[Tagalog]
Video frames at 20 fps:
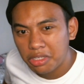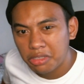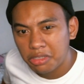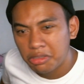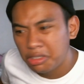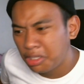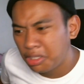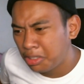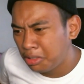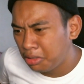
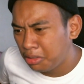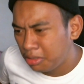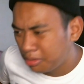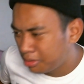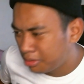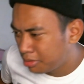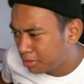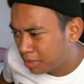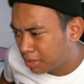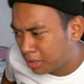Ay,
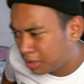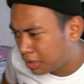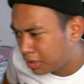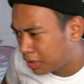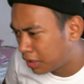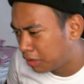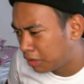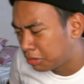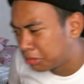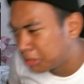
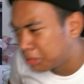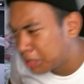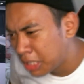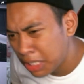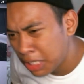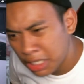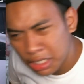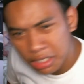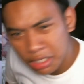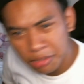natagal ko
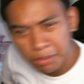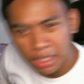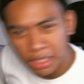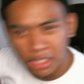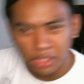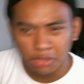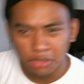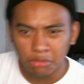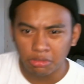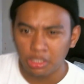na.
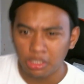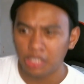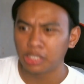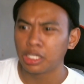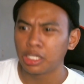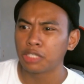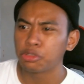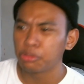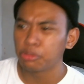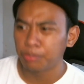Bakit walang
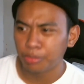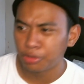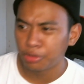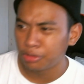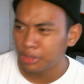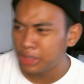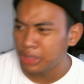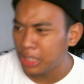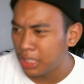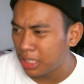
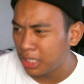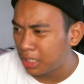nagsuporta?